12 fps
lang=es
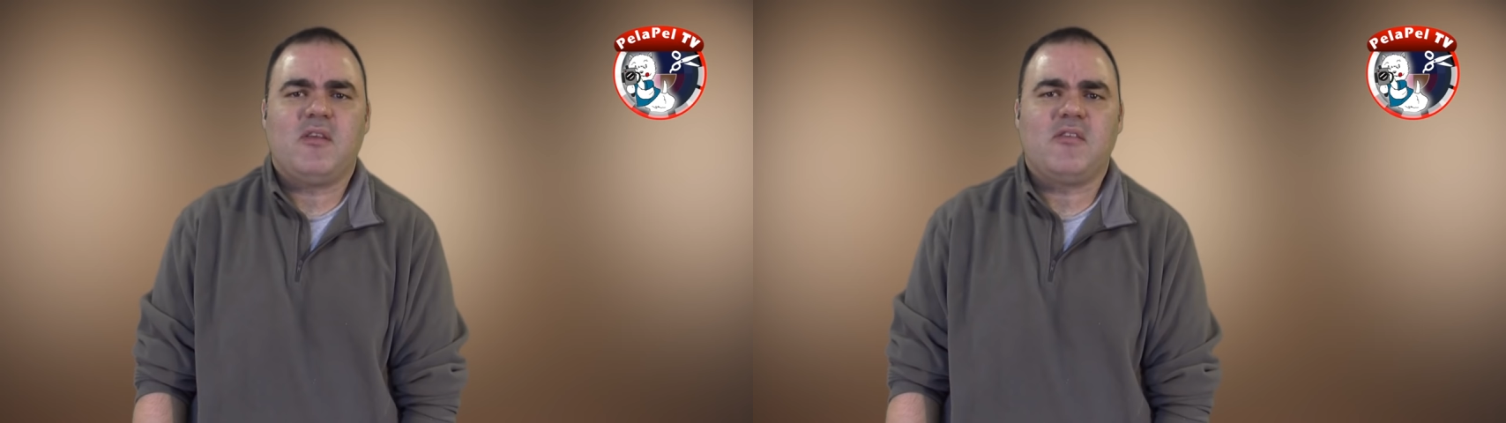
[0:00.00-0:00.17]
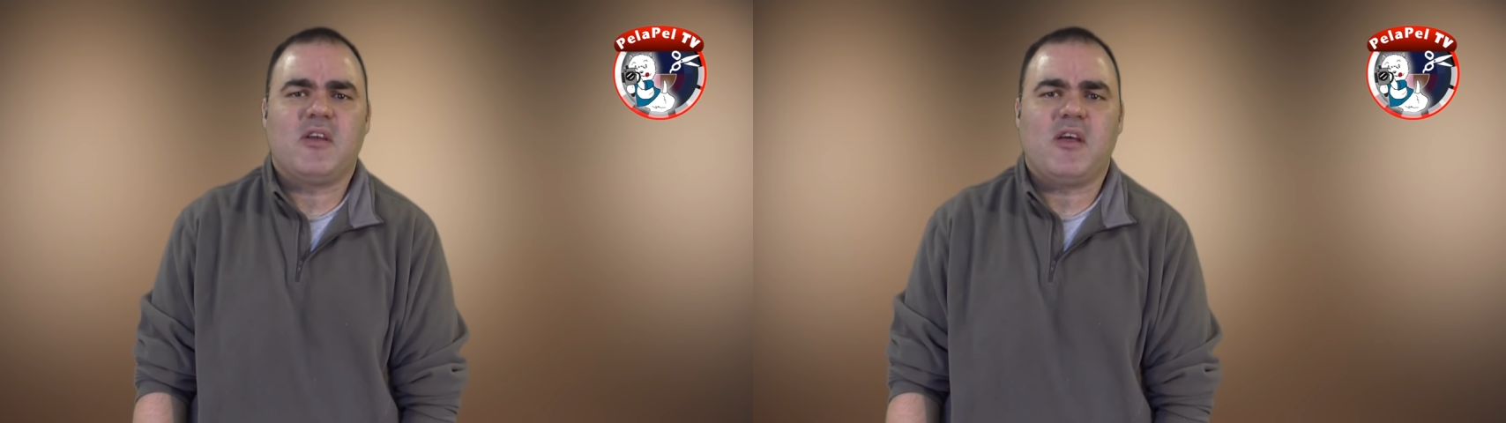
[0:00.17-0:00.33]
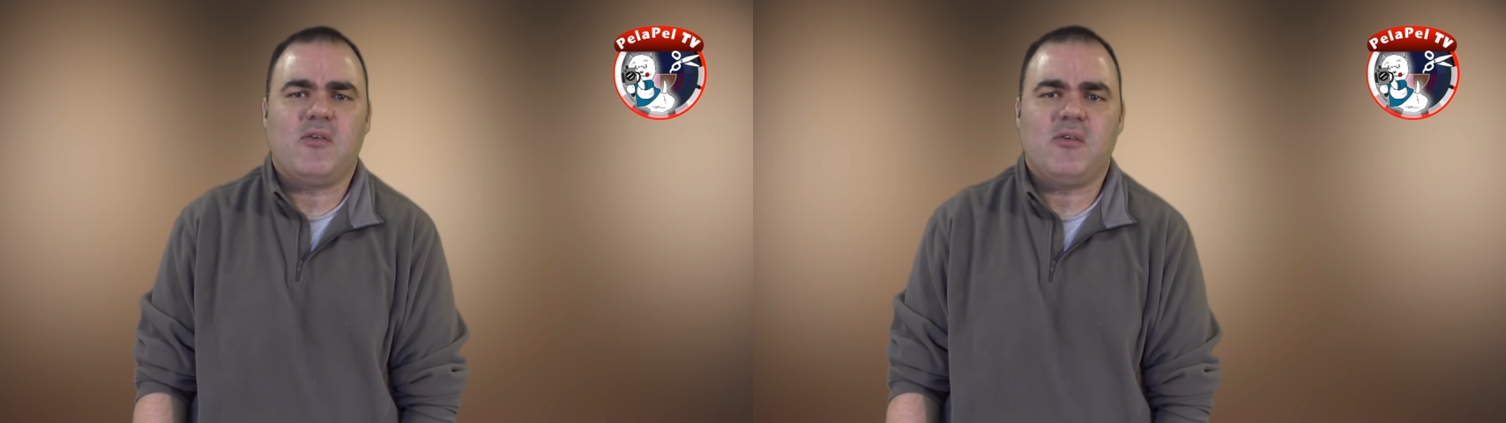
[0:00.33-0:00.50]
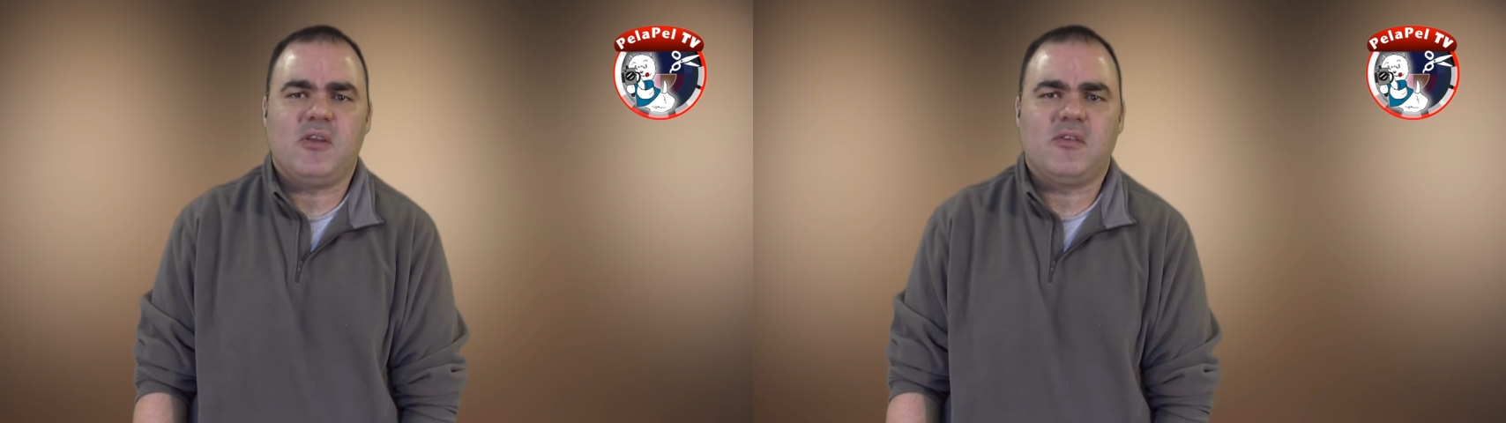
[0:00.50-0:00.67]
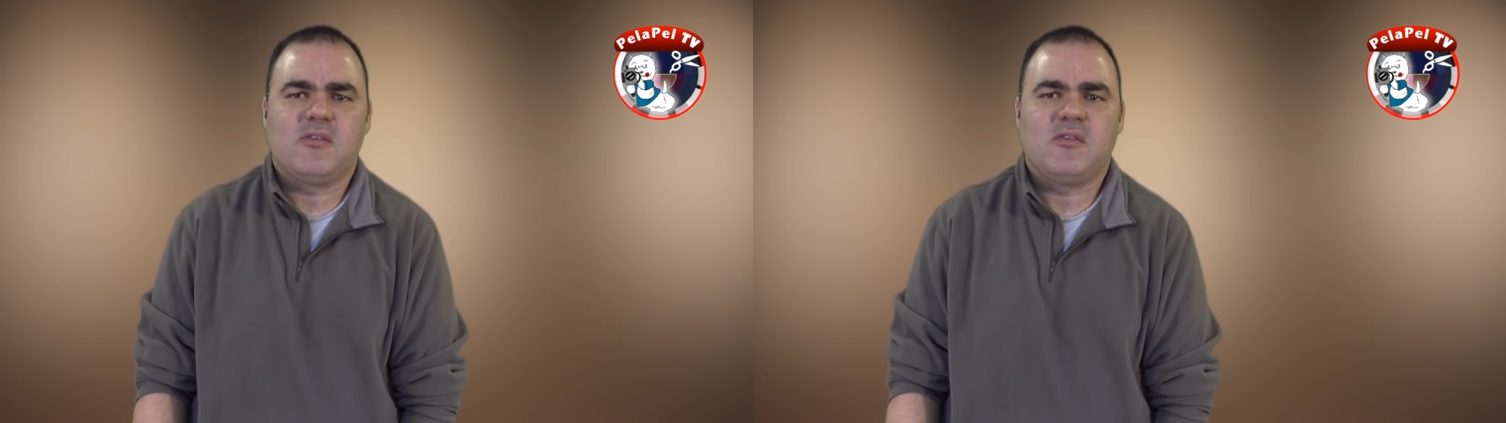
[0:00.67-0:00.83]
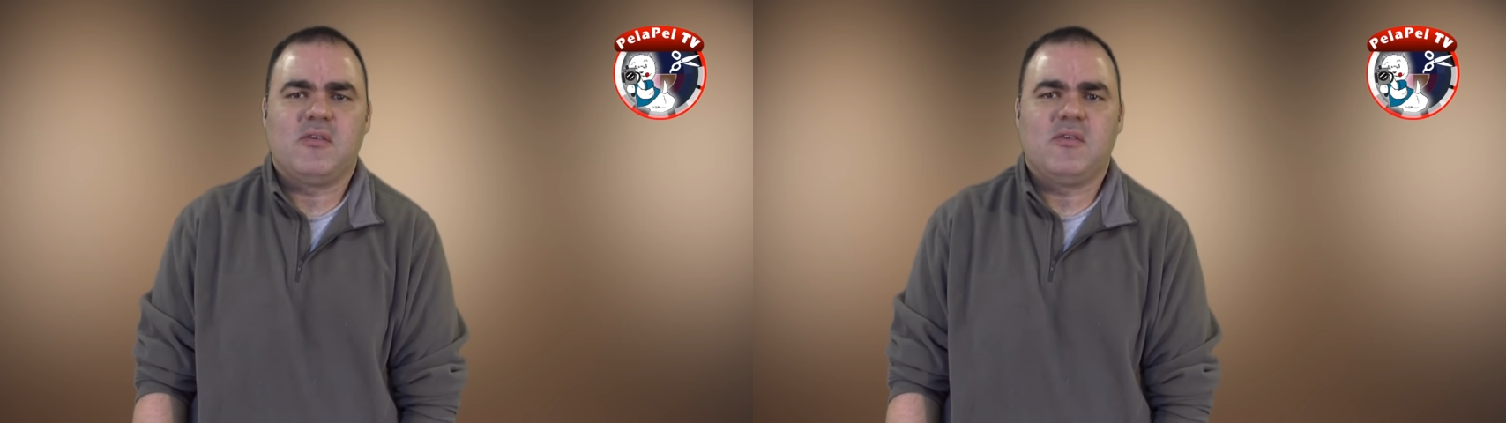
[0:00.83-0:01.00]
y secadores.
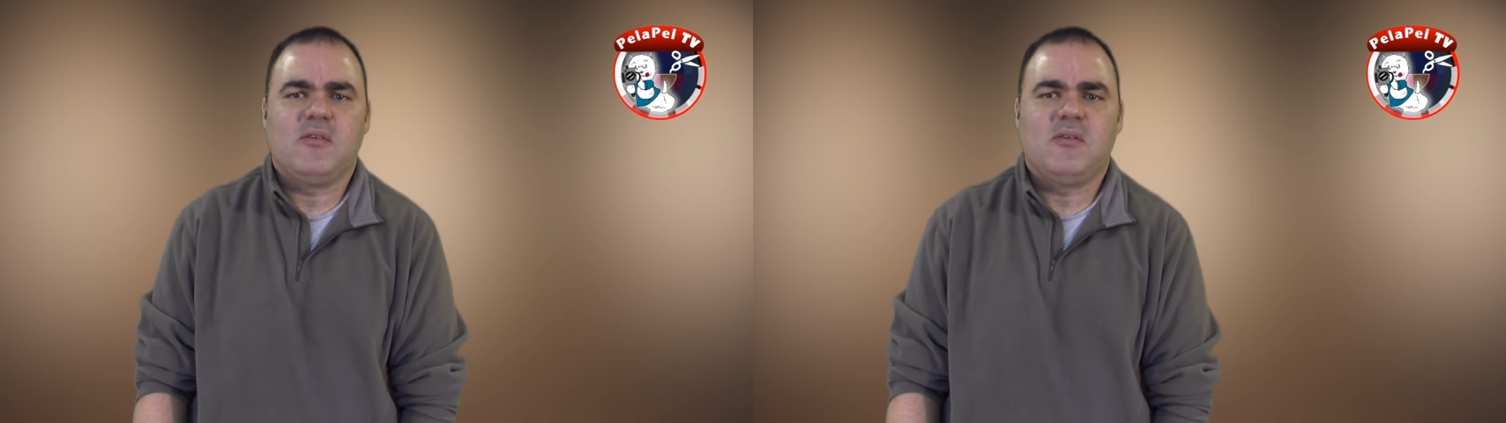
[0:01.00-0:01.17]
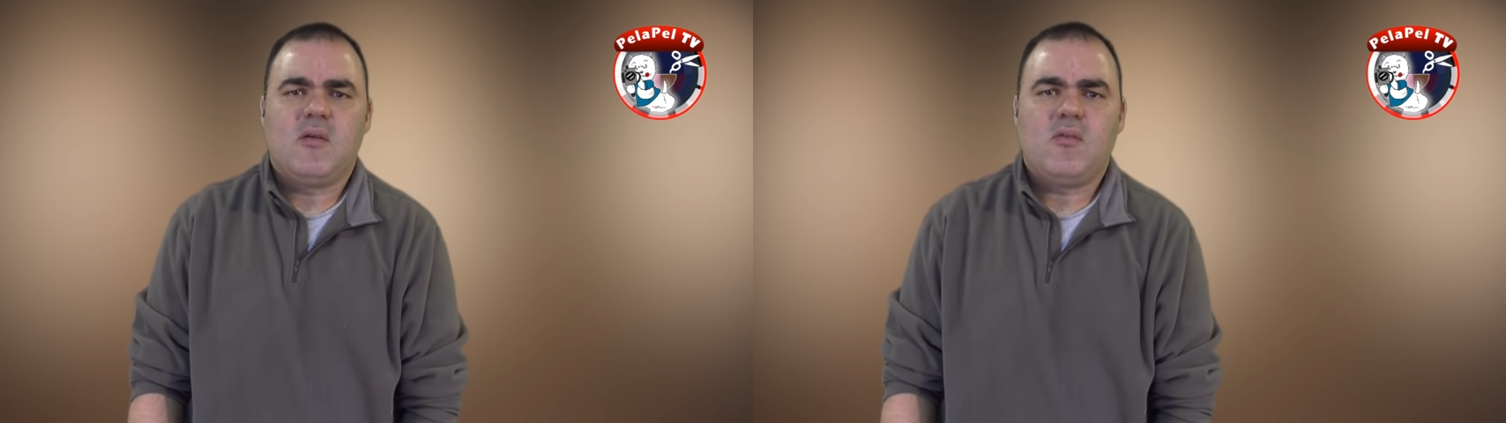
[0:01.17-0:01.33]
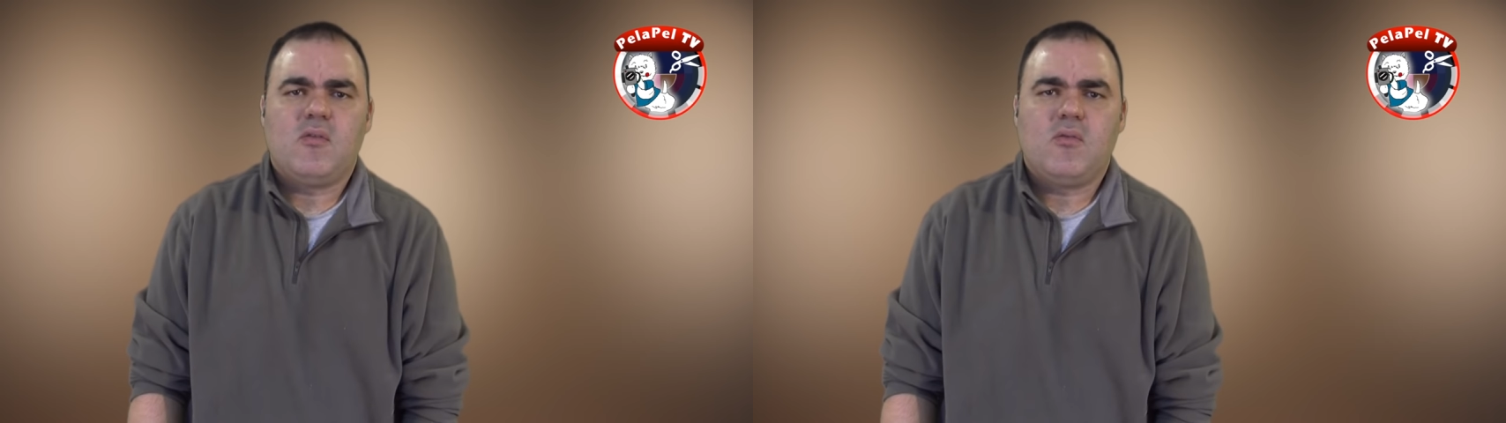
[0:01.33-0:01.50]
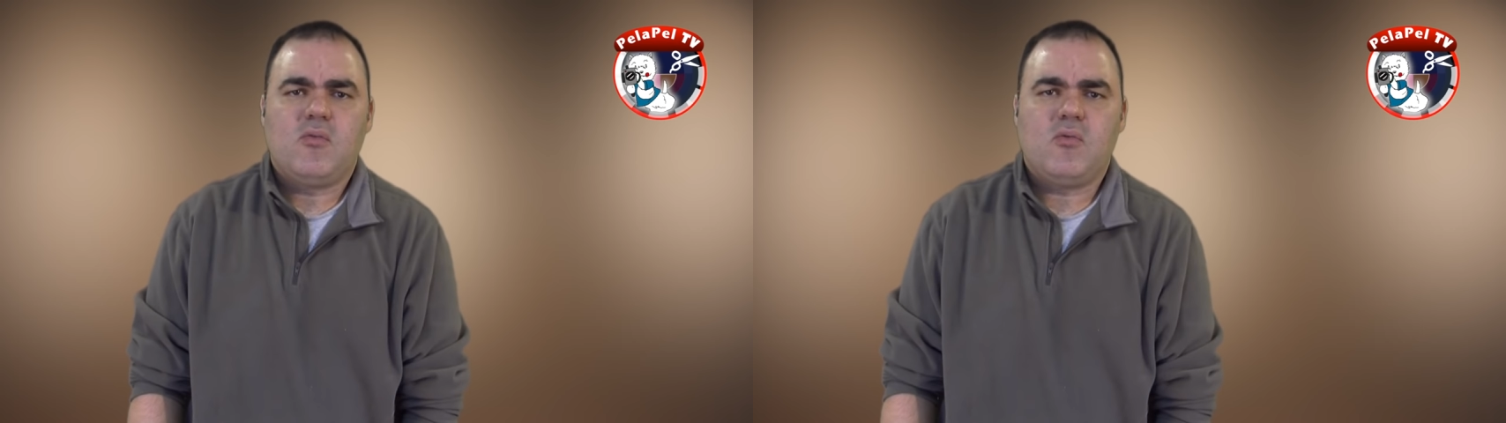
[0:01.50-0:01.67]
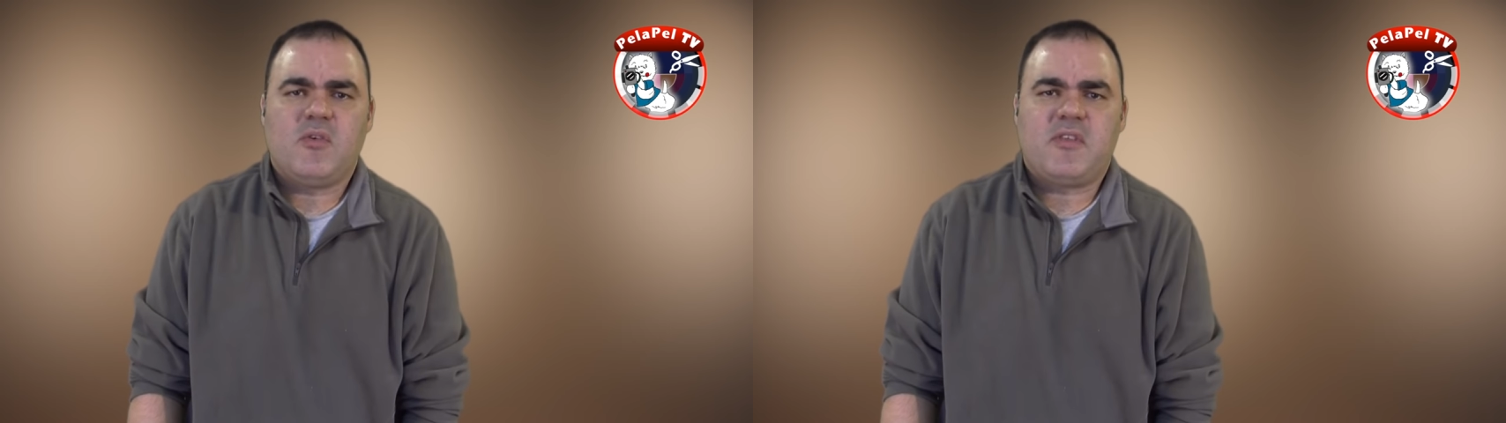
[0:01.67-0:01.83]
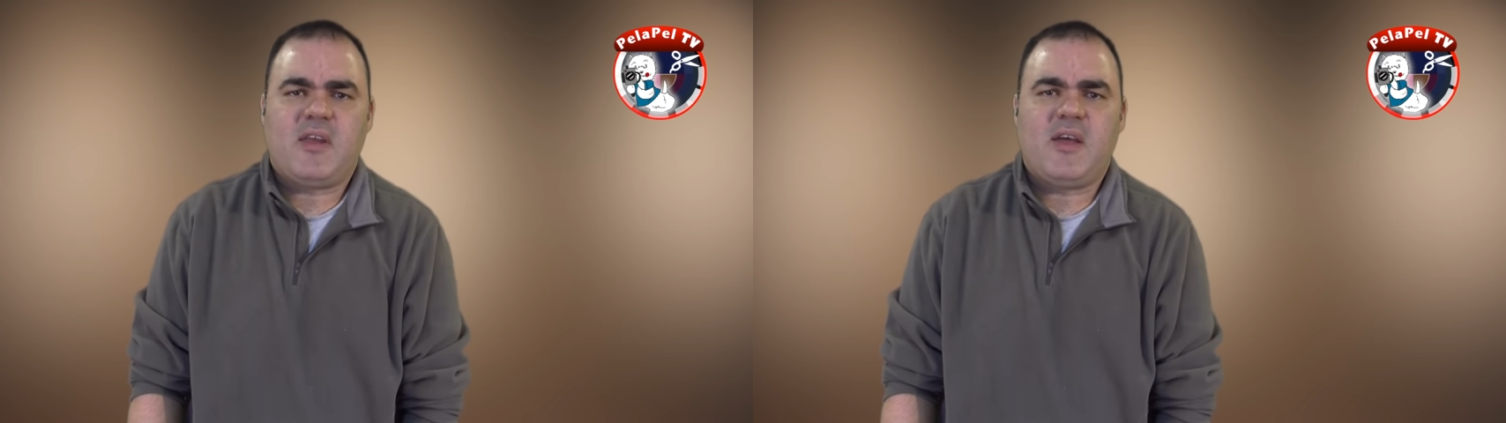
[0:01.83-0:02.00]

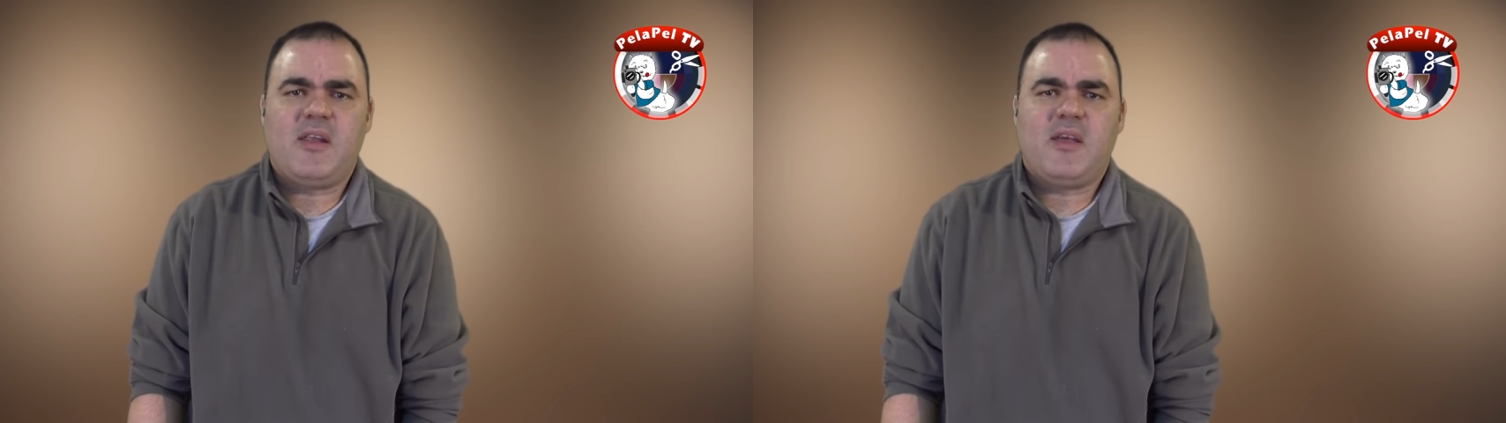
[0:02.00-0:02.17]
Nuestra